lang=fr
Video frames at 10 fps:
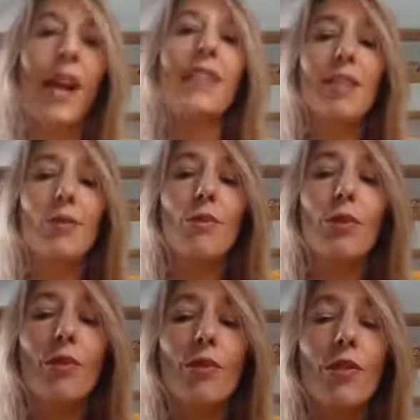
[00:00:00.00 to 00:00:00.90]
Un
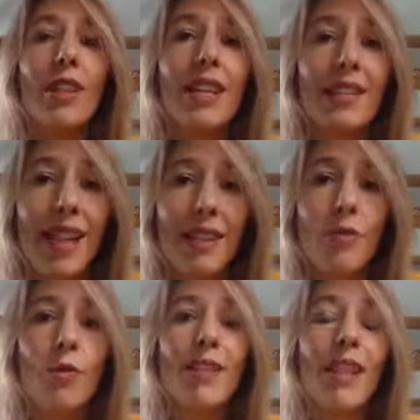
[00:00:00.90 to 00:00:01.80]
discours de vente, ça
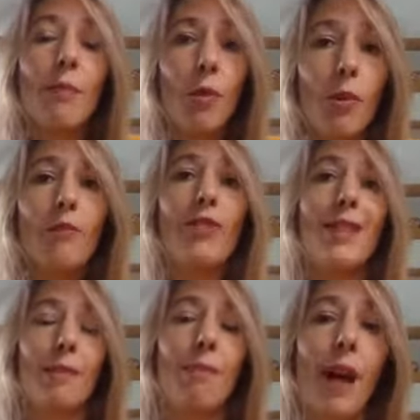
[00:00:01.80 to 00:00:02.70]
ne
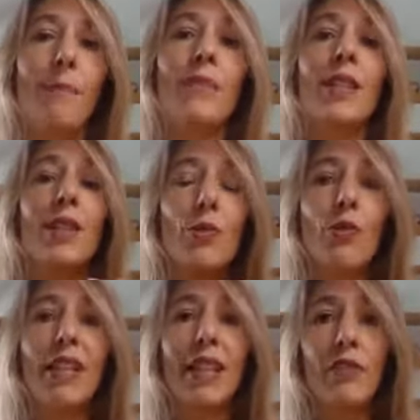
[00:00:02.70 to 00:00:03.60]
s'improvise pas. Si
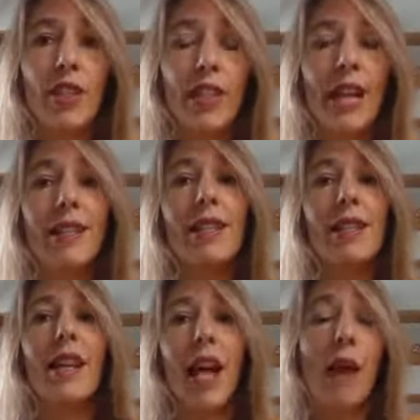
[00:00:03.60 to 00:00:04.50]
tu veux être
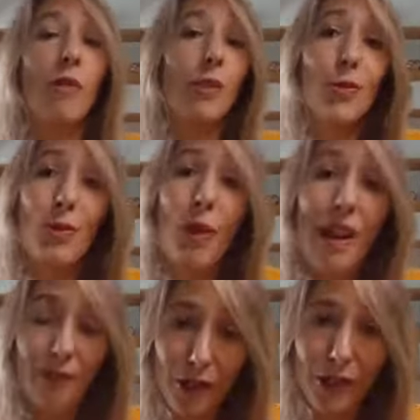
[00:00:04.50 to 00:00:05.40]
efficace, à moins que tu
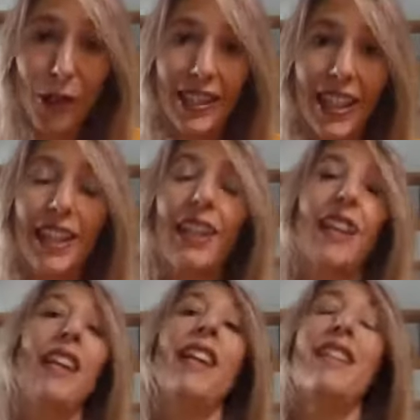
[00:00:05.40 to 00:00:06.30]
sois un vendeur né,
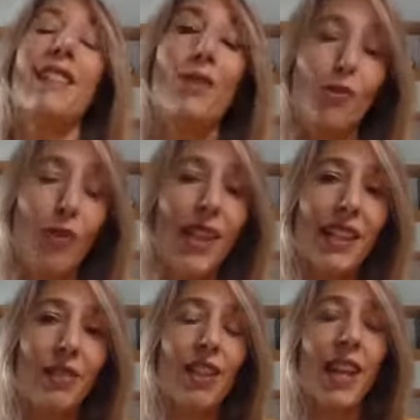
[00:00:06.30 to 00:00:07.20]
si tu veux
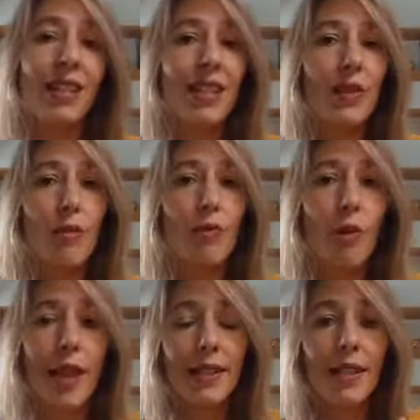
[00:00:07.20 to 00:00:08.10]
être efficace, si tu
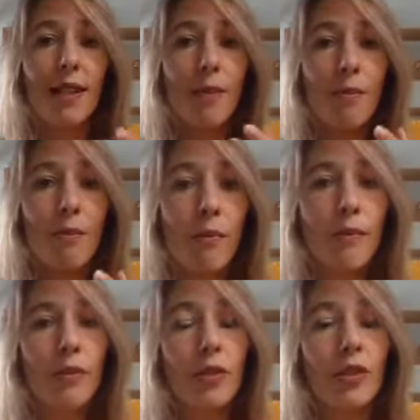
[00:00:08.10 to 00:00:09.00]
veux être
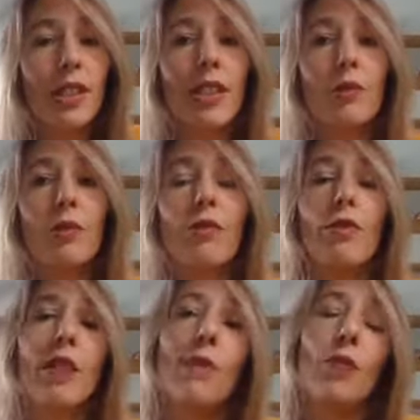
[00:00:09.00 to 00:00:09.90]
bon dans tes discours de
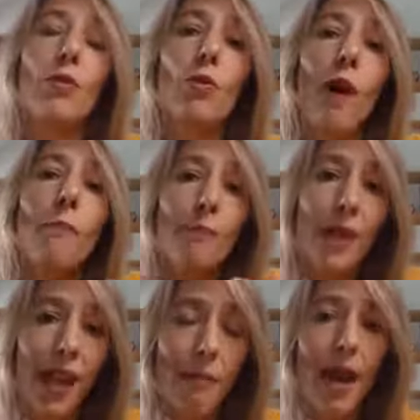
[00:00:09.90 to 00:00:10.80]
vente, eh bien, tu dois
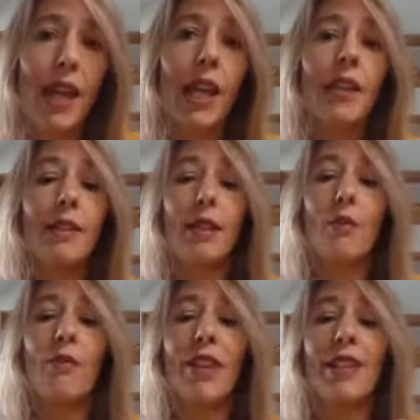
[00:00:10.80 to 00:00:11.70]
préparer tes
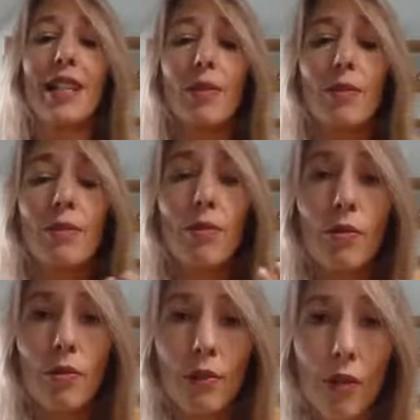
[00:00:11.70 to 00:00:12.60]
conversations
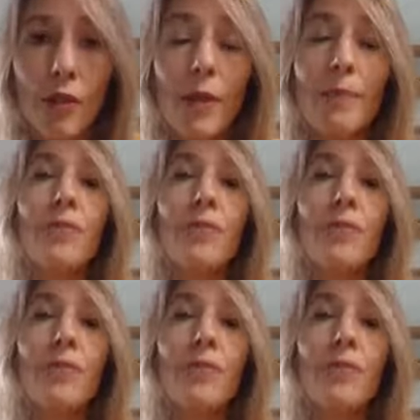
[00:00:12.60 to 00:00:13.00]
de vente.